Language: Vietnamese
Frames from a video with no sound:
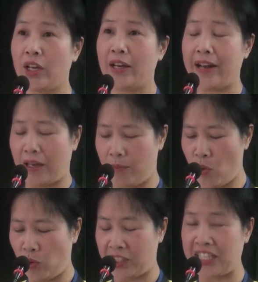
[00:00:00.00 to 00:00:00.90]
Khảo đảng
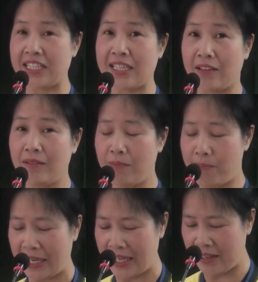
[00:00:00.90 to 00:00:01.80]
Cộng sản Việt Nam
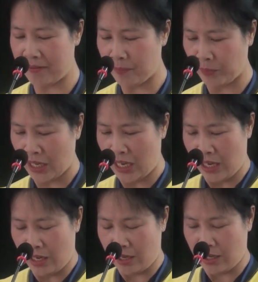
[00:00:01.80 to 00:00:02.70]
mử xàm xíp hết
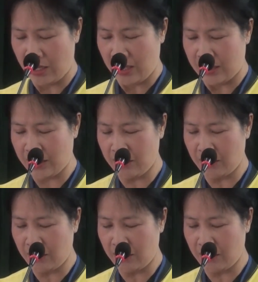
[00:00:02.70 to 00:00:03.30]
cam bươn hạ bị bắt